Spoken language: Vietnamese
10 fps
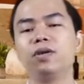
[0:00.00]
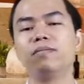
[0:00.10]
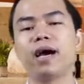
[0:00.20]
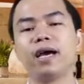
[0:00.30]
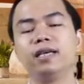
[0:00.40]

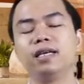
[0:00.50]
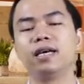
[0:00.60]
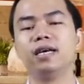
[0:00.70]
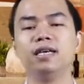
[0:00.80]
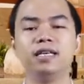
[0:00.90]
khuyến mại như
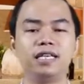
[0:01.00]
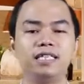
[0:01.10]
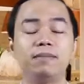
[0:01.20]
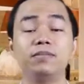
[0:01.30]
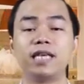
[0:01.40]
là
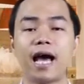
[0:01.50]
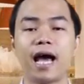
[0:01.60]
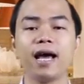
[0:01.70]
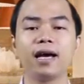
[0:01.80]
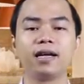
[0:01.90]
giảm
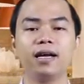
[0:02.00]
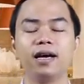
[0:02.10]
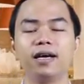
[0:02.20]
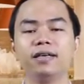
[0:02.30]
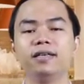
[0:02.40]
giá
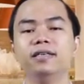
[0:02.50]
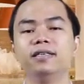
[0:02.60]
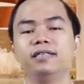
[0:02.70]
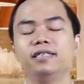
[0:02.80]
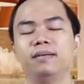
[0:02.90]
đấy
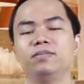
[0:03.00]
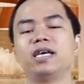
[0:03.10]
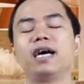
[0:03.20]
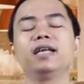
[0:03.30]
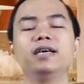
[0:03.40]
giảm
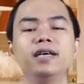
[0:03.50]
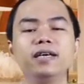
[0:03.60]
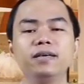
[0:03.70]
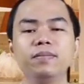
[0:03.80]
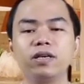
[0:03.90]
giá thì ở
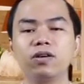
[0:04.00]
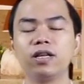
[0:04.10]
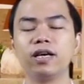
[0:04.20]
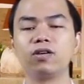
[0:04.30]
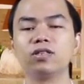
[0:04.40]
đây thì mình có
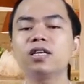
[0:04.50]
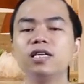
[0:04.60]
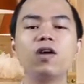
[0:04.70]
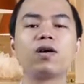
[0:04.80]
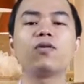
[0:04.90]
thể có rất
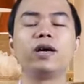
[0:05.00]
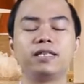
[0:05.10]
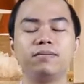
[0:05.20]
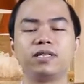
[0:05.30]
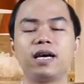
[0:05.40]
nhiều các loại
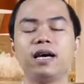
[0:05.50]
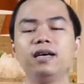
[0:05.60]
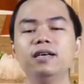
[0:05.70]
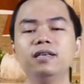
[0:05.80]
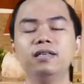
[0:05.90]
giảm giá
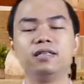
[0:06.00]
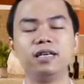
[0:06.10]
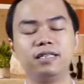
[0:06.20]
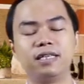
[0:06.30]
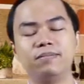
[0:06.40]

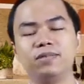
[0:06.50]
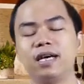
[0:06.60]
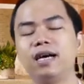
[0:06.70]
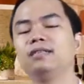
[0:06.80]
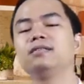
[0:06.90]
uh, giảm
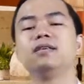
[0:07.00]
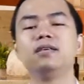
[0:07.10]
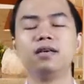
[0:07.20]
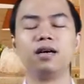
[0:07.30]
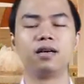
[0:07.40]
giá
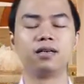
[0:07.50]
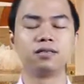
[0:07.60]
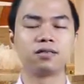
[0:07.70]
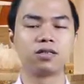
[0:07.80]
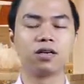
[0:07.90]
uh,
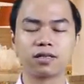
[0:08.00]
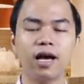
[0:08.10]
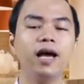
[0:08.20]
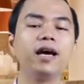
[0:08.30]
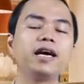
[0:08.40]
thực
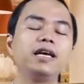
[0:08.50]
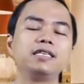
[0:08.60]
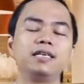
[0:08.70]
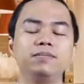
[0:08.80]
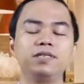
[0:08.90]
tế hay
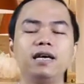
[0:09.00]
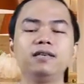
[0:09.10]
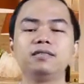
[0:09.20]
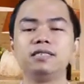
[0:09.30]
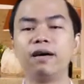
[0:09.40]
là giảm
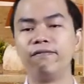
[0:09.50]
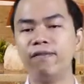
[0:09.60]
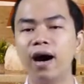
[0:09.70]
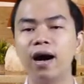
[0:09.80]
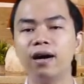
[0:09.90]
giá giả
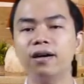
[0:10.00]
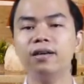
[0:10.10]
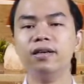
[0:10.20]
vờ